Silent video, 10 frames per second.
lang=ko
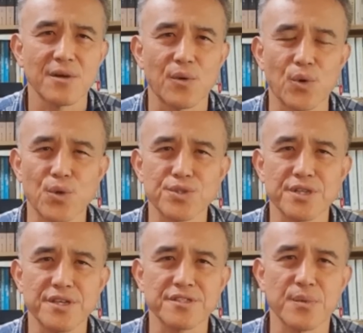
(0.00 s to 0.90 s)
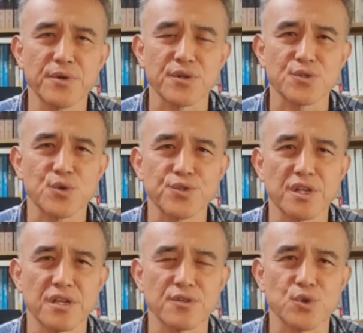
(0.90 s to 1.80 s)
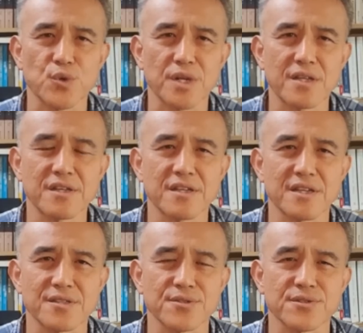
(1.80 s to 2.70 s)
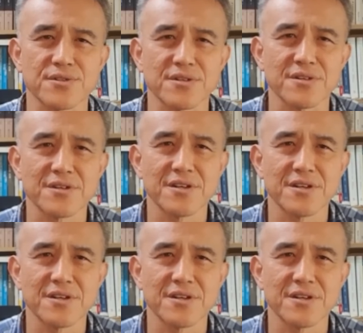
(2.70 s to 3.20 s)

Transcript: 오로지 이재명 소신 있는 소딸들이 나서서